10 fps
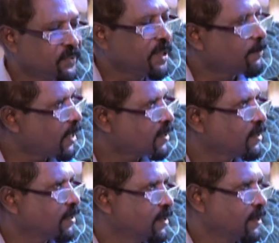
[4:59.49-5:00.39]
விதமாக
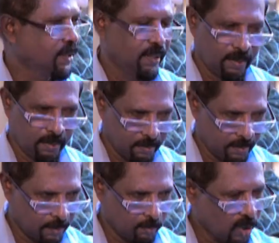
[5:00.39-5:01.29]

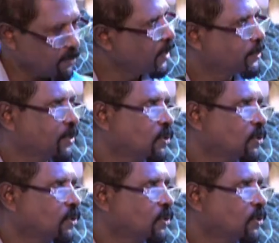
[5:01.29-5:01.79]
மொழிபெயர்ப்பு